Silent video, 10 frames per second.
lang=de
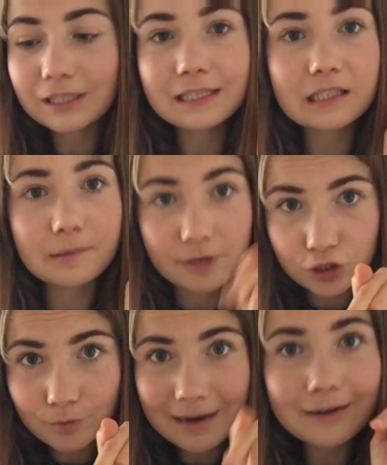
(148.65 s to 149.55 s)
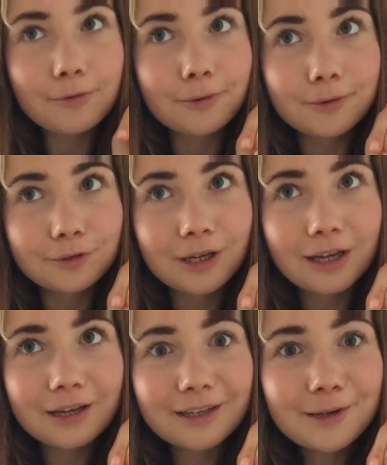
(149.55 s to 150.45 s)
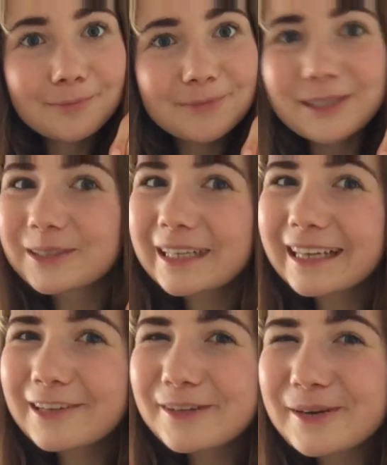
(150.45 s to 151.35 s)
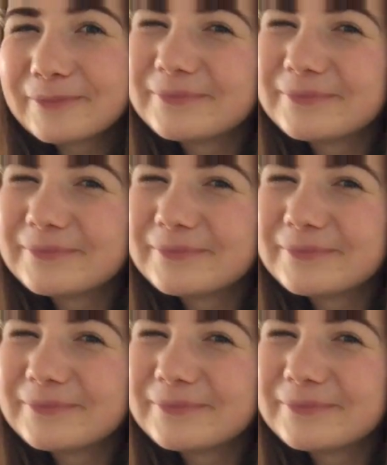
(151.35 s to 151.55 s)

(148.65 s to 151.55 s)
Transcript: Das lasse ich mir schmecken und genau, sehe ich dann gleich wieder.